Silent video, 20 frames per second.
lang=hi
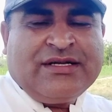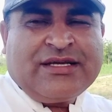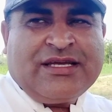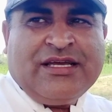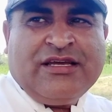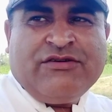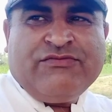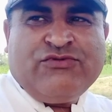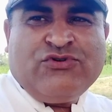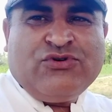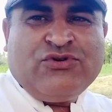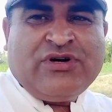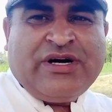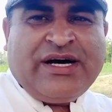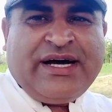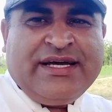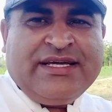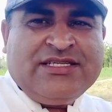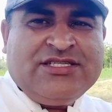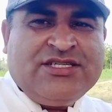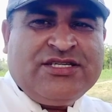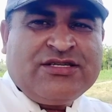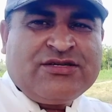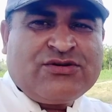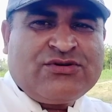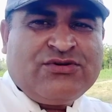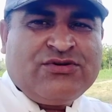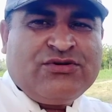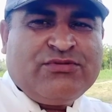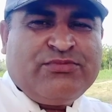कि वो हाइजीन
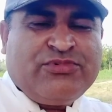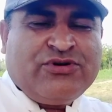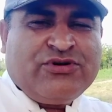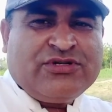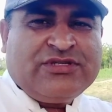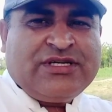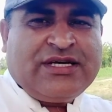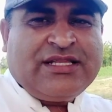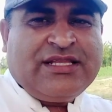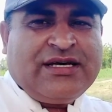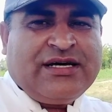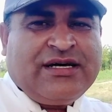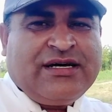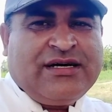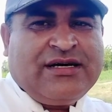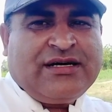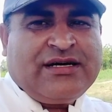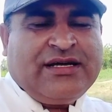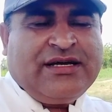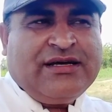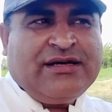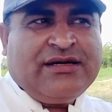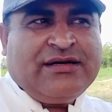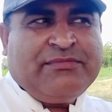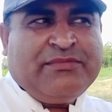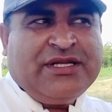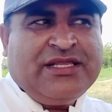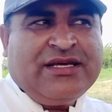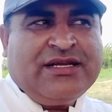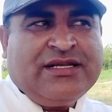को बहुत ज़्यादा
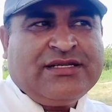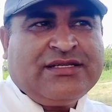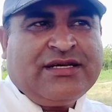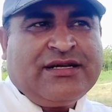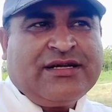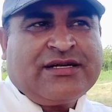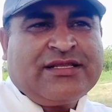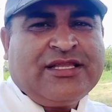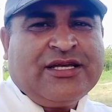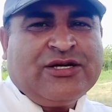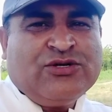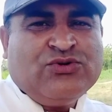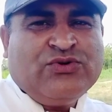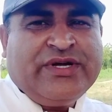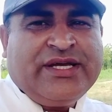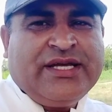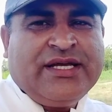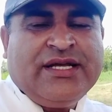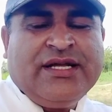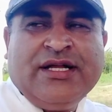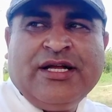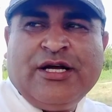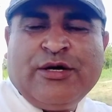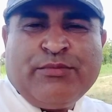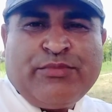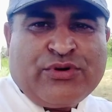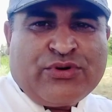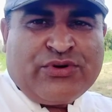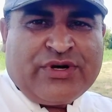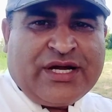मद्दनज़र रखते हुए
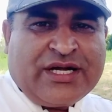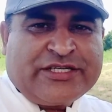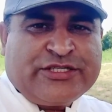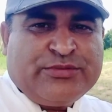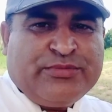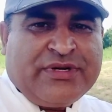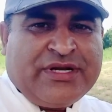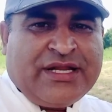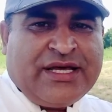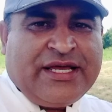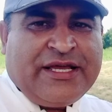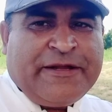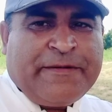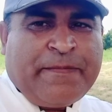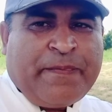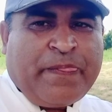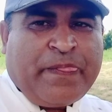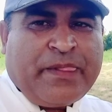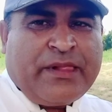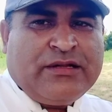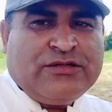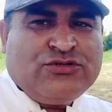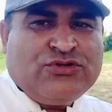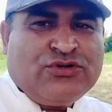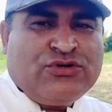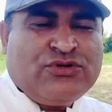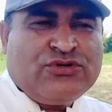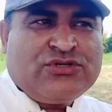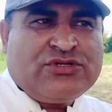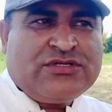प्रोडक्ट्स बनाएं जो
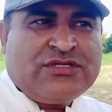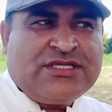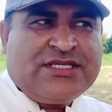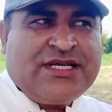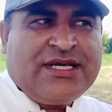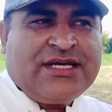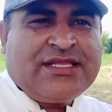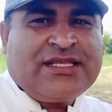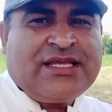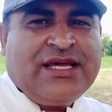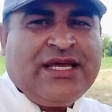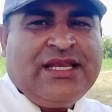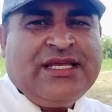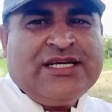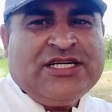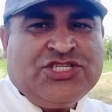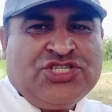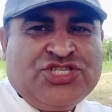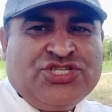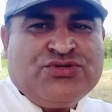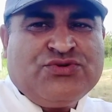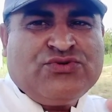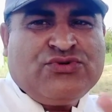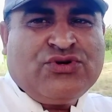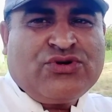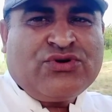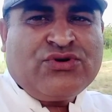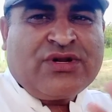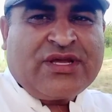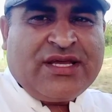सेहत के लिए अच्छी हों
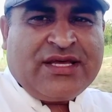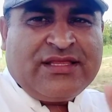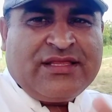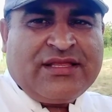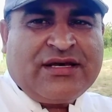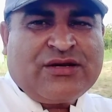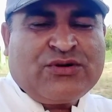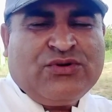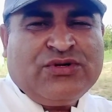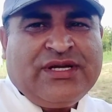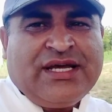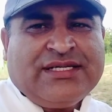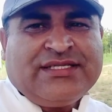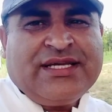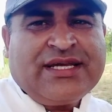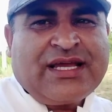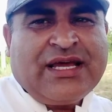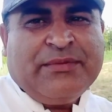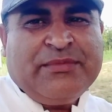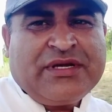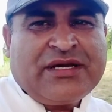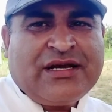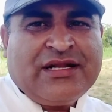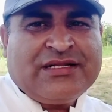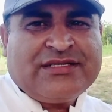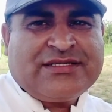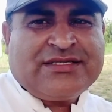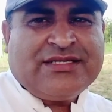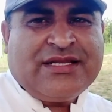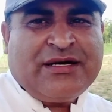और उनके अंदर कोई ऐसे
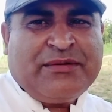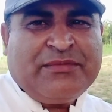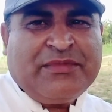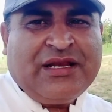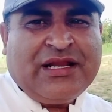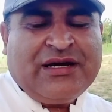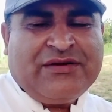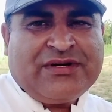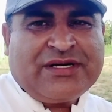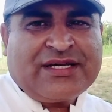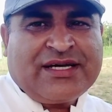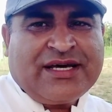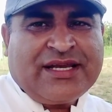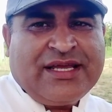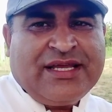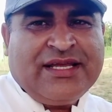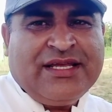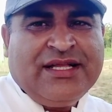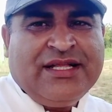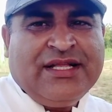केमिकल्स ना मिलावट करें